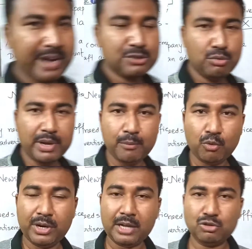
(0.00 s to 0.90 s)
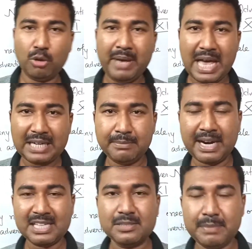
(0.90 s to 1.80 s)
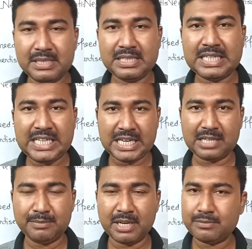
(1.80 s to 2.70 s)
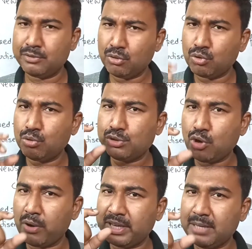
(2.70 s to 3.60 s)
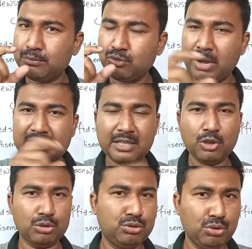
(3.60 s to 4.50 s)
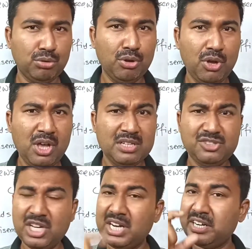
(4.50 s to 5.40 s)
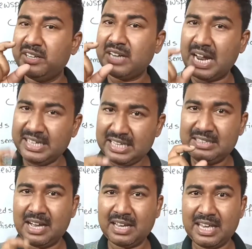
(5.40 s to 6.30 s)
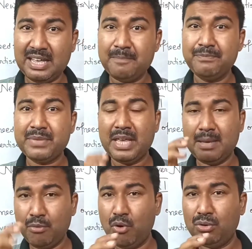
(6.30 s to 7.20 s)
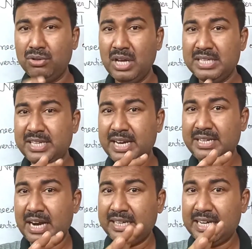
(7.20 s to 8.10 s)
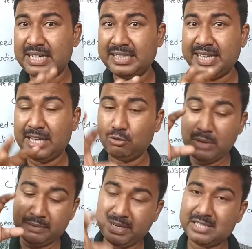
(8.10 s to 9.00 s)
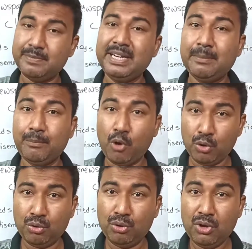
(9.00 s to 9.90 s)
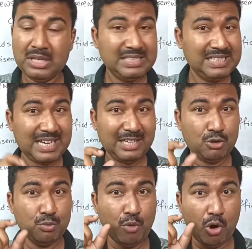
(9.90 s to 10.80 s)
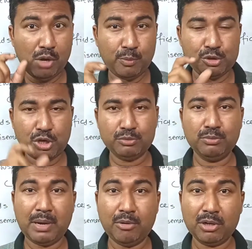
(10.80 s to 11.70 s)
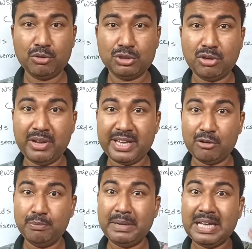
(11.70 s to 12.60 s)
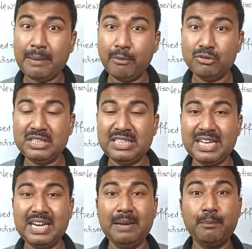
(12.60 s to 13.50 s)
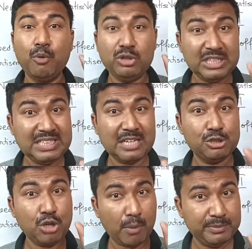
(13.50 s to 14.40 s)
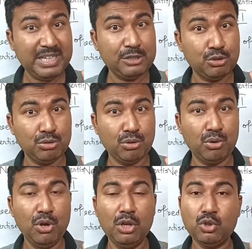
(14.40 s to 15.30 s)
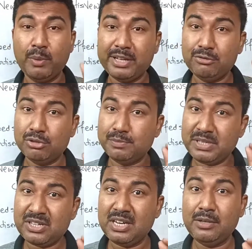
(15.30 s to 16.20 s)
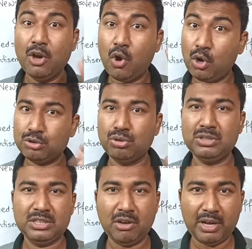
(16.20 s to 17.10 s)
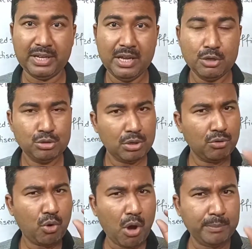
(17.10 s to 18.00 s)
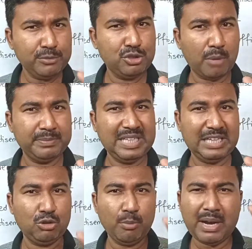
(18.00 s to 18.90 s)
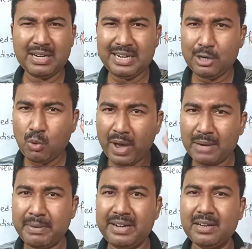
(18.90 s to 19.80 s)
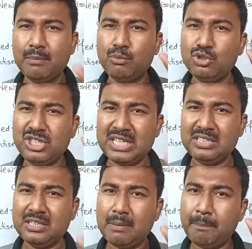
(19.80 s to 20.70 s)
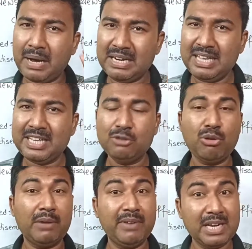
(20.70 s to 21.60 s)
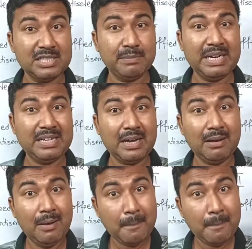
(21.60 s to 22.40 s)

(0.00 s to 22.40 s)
পয়েন্টস তোমাকে মনে রাখতে হবে অ্যাডভার্টাইজমেন্ট কি অ্যাডভার্টাইজমেন্ট হলো খুব সংক্ষিপ্ত একটা তথ্য যেখানে একটা টাইটেল থাকে এবং সেই টাইটেলটা দেখে তুমি অ্যাডভার্টাইজমেন্টটা পড়ো যেখানে খুব অল্প শব্দ ব্যবহার করতে হয় কারণ বিজ্ঞাপন দিতে গেলে প্রতিটা শব্দের জন্য তোমাকে কিন্তু স্পেশালি অর্থ দিতে হয় সুতরাং কম শব্দে তোমার রিকোয়ারমেন্টটা বুঝিয়ে দিতে পারলে কিন্তু অ্যাডভার্টাইজমেন্টটা